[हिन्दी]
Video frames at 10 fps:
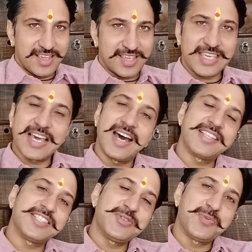क्योंकि हर
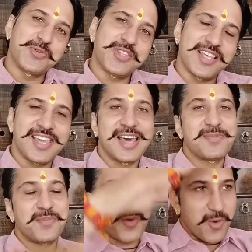चीज पूछते हैं यार
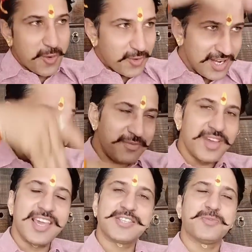ओनली
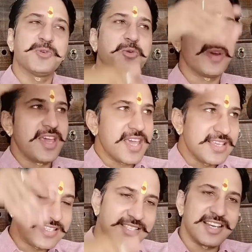फेसबुक पे या
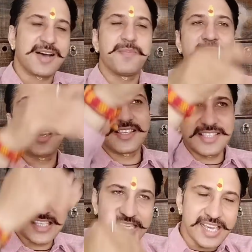इंस्टा पे
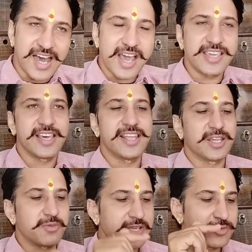किसी की आई है
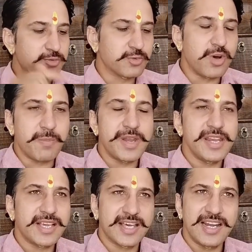रिक्वेस्ट उसको अपन
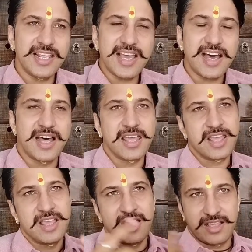ने कर लिया
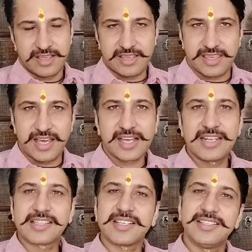क्या
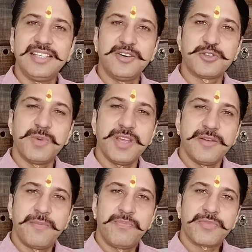गलत कर दिया उसमें
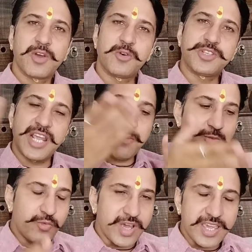और सेम
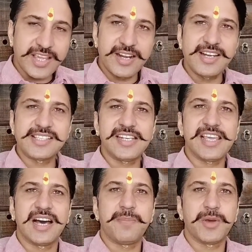वही कंडीशन
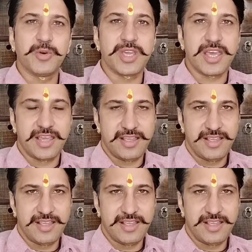यहां पे हुई है